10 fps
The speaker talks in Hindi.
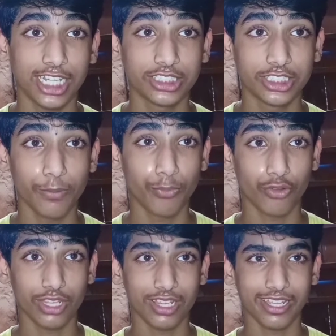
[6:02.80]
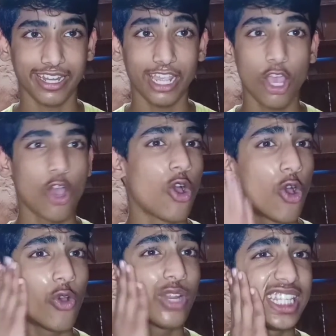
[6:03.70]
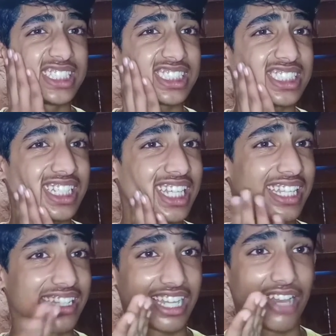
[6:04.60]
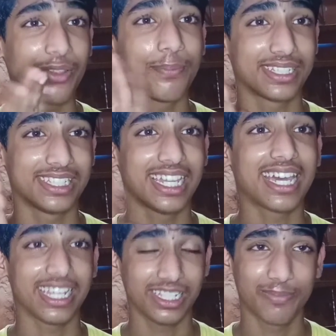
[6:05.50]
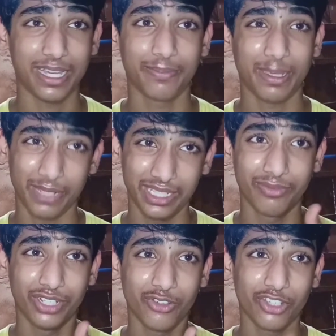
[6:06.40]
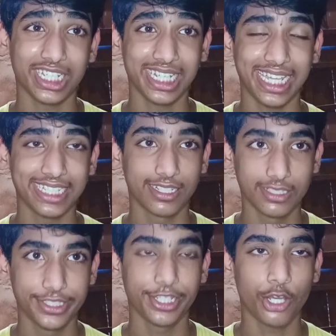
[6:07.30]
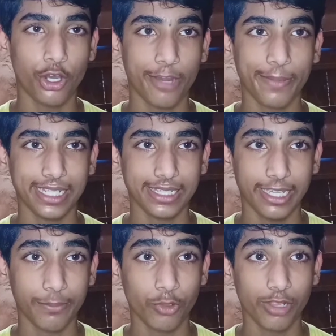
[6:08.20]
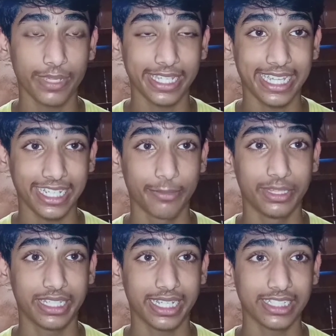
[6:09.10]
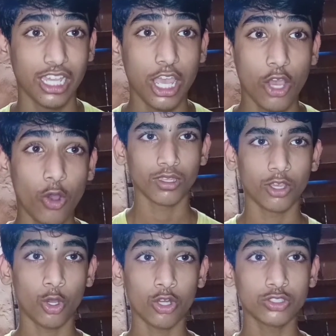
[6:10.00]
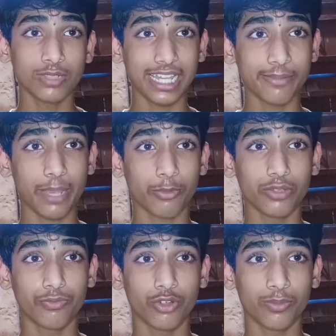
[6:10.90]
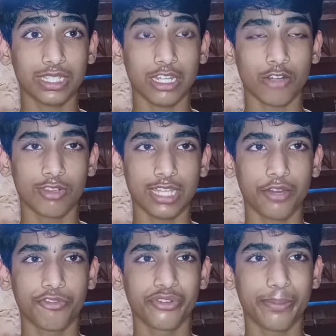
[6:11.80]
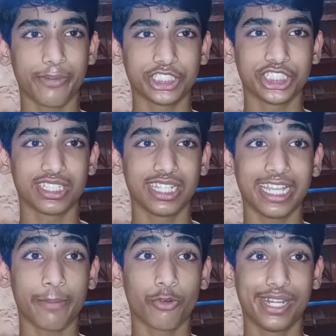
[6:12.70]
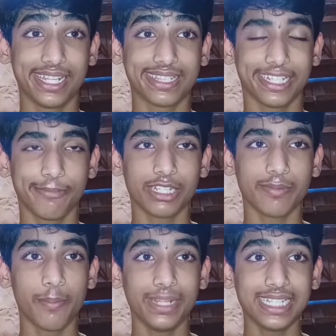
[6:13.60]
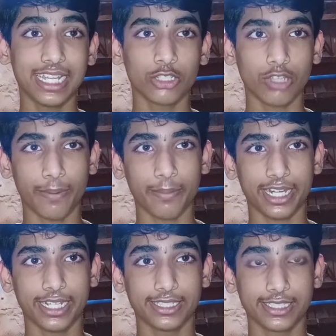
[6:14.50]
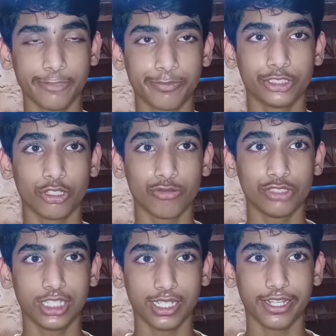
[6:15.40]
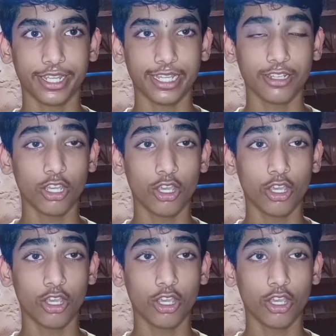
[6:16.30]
अच्छा प्रोसेसर है और देख सकते हैं गैस काफ़ी पसीना आ रहा है इस बात पे आप इस वीडियो को एक लाइक कर दीजिएगा और बताते हैं आपको इसमें क्या क्या मिलता है गैस और जो और जो गैस मैं आपको एक फ़ोन बता रहा हूँ सारे फ़ोन की परचेस लिंक आपको डिस्क्रिप्शन में मिल जाएंगे तो आप हमारा डिस्क्रिप्शन ज़रूर चेक करेगा